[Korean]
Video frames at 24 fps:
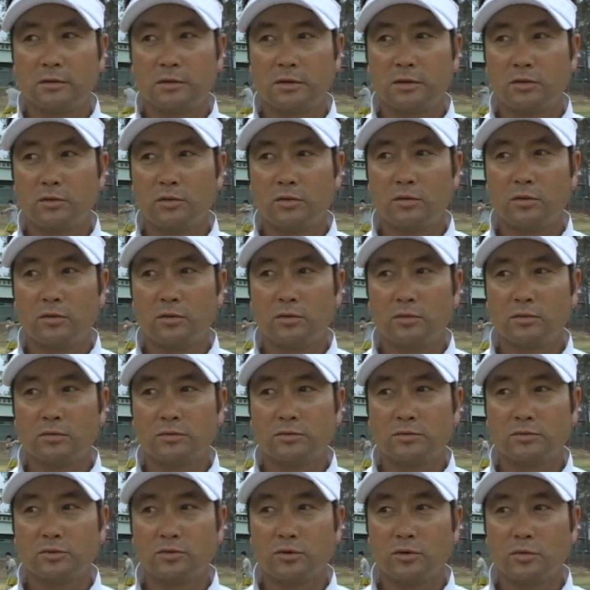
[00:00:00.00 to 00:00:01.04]
그리고
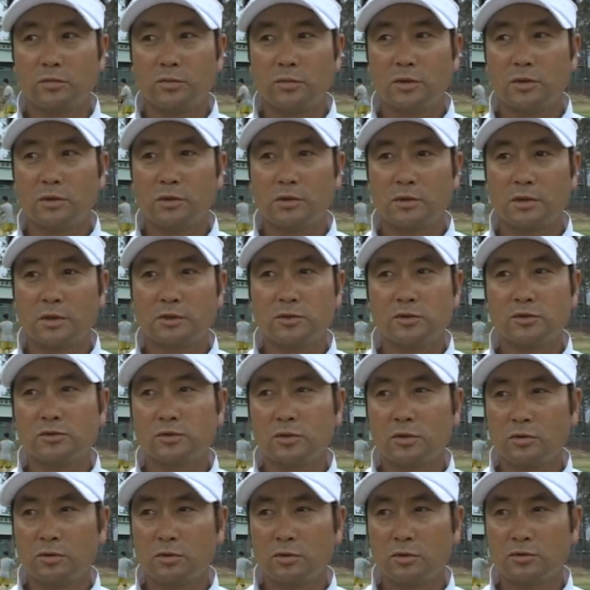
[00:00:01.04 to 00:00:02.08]
조금 더
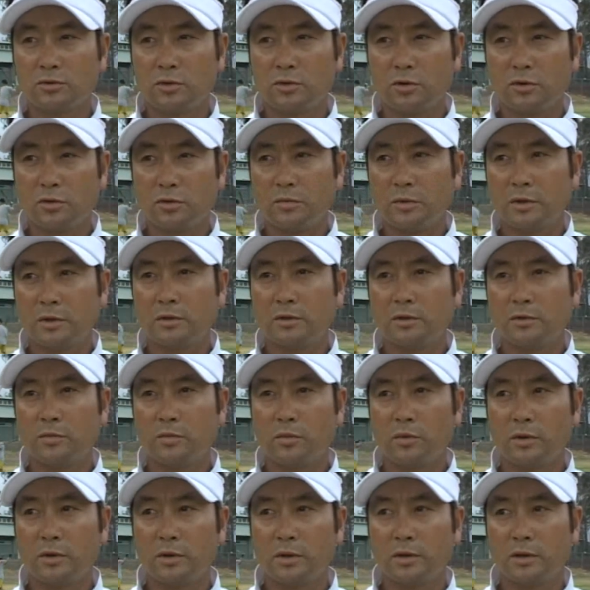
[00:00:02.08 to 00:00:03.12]
기술적으로 조금만 더
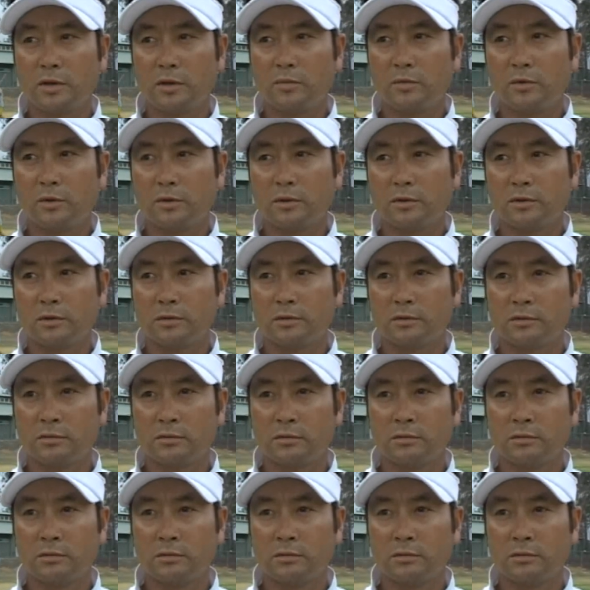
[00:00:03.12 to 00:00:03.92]
보완된다면은